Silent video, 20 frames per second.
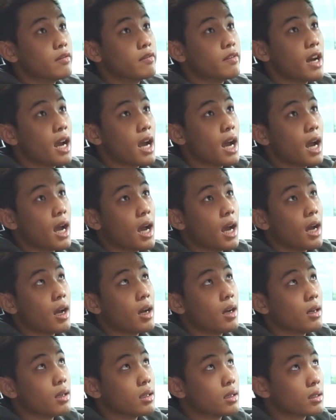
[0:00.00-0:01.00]

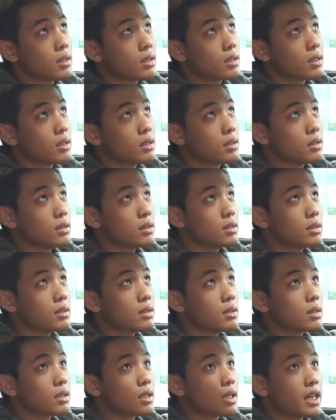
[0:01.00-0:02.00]
và
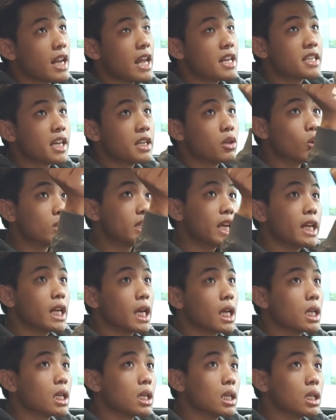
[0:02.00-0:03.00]
cái đèn trần của xe
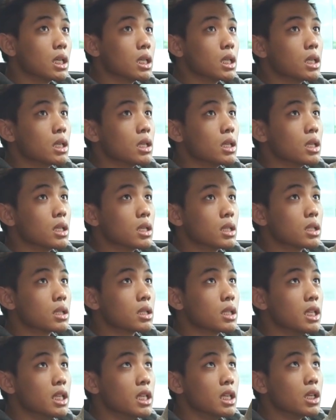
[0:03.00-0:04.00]
này
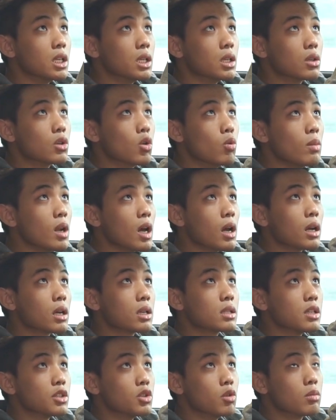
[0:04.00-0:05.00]
thì cũng là
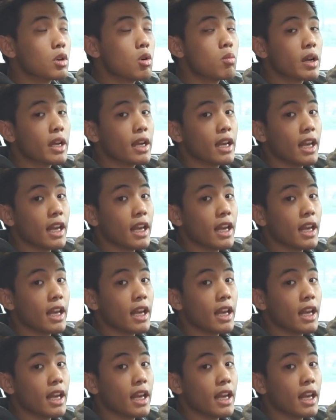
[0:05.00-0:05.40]
sử dụng công nghệ